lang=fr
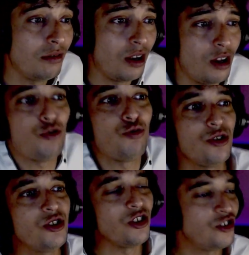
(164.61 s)
Ah, moi je me
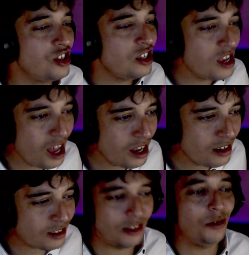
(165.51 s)
dis, c'est génial,
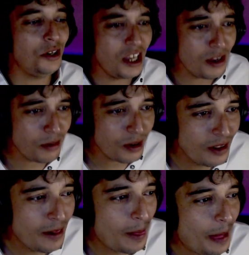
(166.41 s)
c'est incroyable.
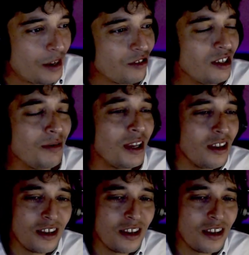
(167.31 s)
je dis mais